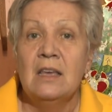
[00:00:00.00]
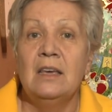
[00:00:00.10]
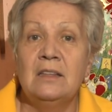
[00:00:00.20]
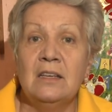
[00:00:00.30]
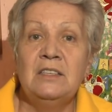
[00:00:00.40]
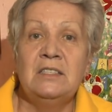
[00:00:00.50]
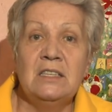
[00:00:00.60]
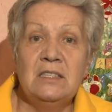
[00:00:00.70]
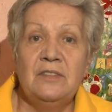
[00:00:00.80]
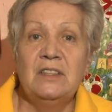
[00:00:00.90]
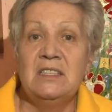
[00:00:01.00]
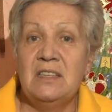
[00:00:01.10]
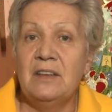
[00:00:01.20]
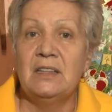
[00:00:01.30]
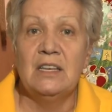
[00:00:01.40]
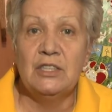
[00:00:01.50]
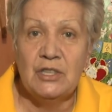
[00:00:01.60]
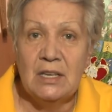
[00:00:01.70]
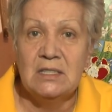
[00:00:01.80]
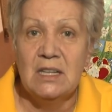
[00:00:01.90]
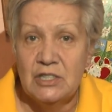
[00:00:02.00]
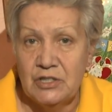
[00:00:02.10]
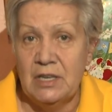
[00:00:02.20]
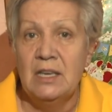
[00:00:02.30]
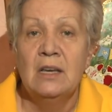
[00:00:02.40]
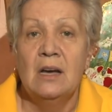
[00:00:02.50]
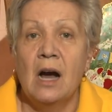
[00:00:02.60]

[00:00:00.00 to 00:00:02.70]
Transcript: это, естественно, северная часть нашей